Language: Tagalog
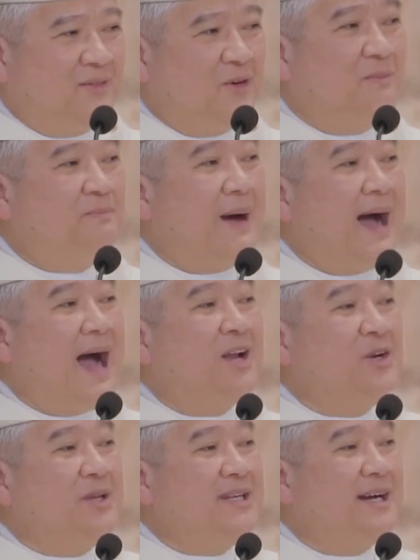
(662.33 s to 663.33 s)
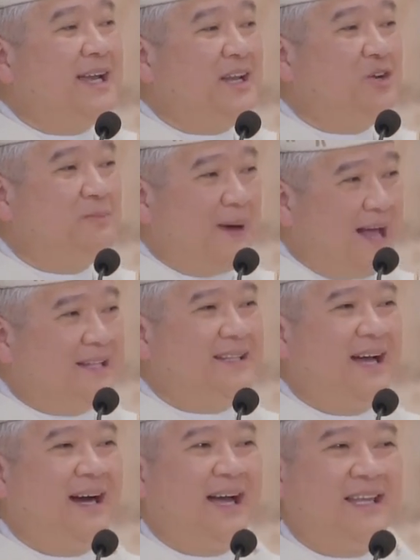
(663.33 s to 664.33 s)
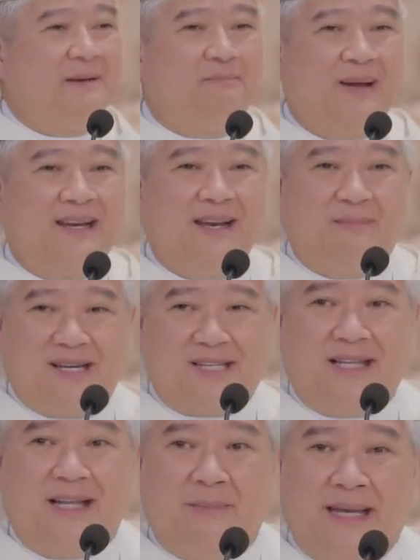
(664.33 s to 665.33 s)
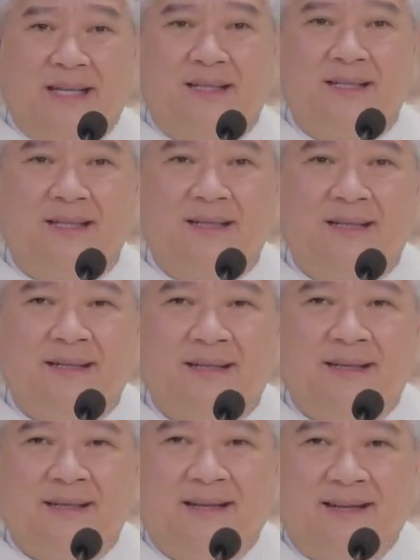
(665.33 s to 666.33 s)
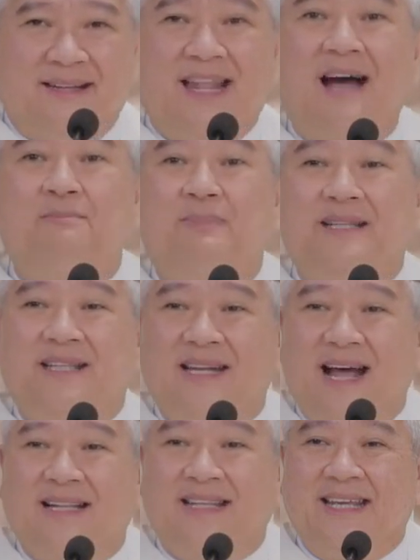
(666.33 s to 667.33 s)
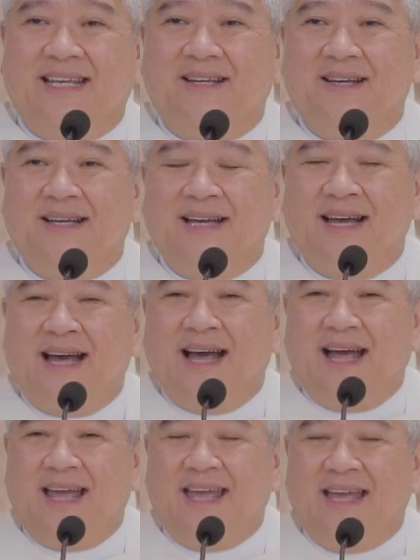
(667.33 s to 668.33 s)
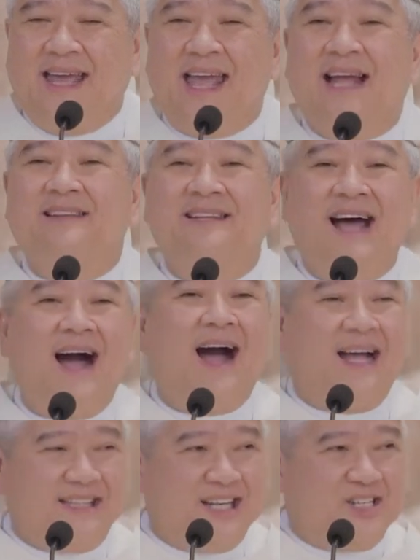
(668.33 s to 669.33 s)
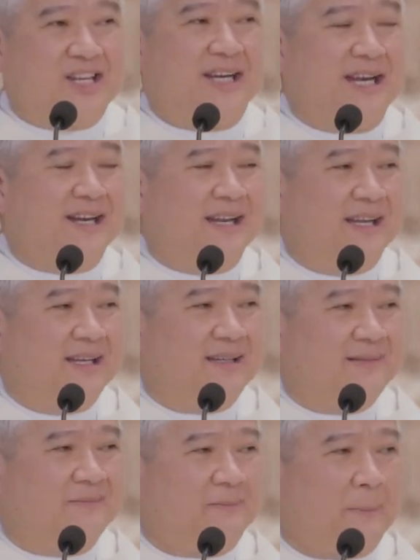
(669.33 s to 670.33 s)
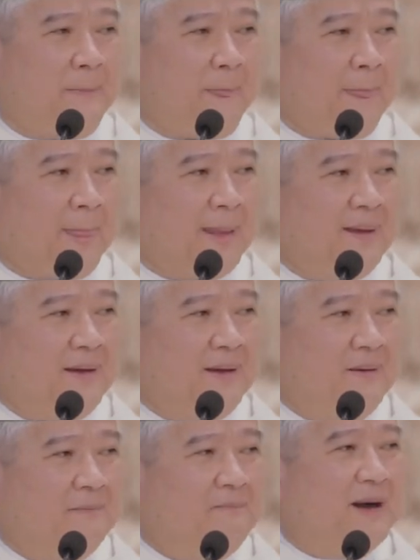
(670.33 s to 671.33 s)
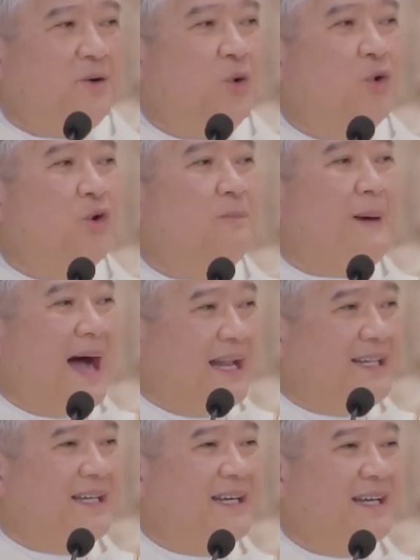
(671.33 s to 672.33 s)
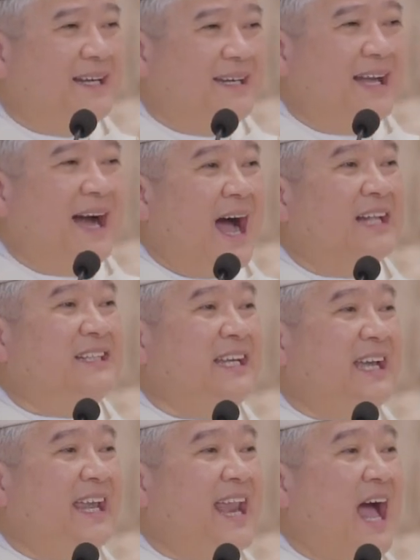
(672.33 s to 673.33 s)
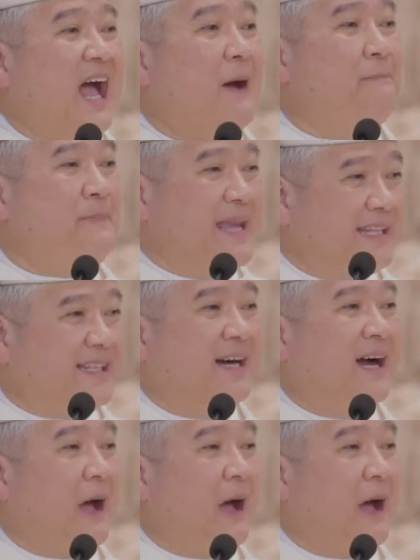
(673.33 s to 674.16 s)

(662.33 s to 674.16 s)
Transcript: Kung paano niyang hinubad ang kanyang panlabas na damit, dapat din nating ihanda ang ating sarili paghuhubad ng ating kinakapitang